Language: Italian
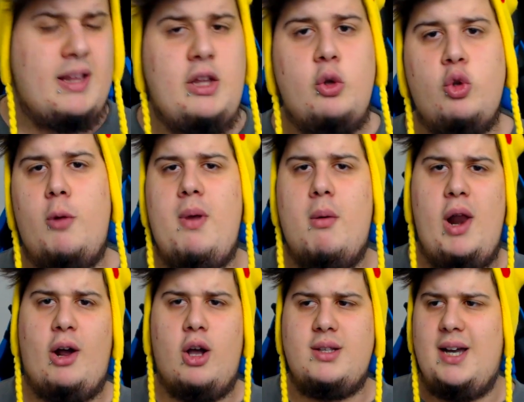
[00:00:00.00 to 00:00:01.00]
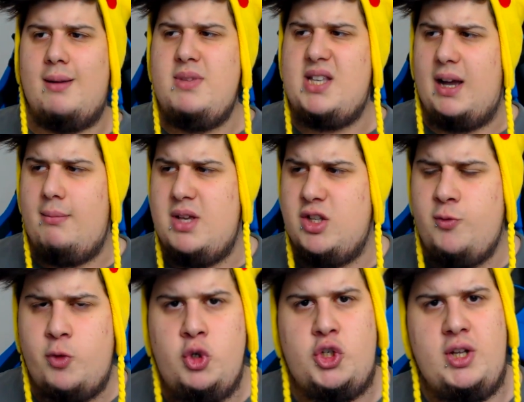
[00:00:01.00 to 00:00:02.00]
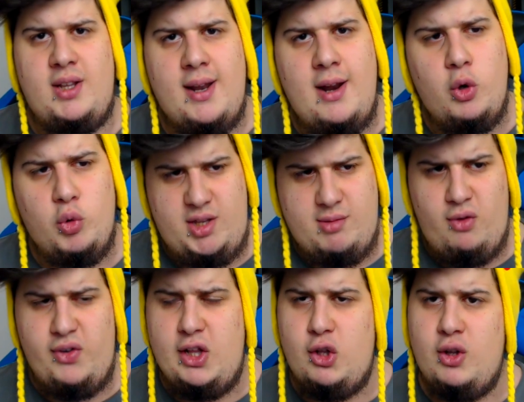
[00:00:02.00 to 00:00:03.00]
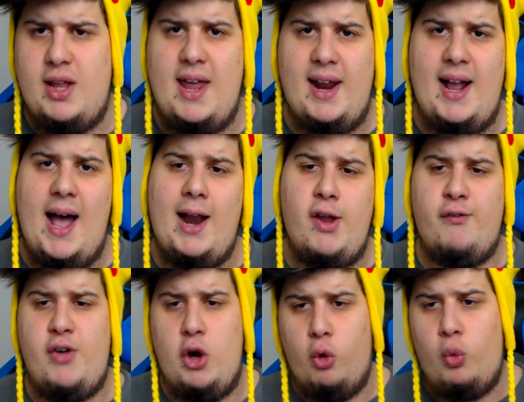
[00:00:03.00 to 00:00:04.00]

di tutto abbiamo una cosa che mi sa che mi è sfuggita nell'ultimo video dei regali, ovvero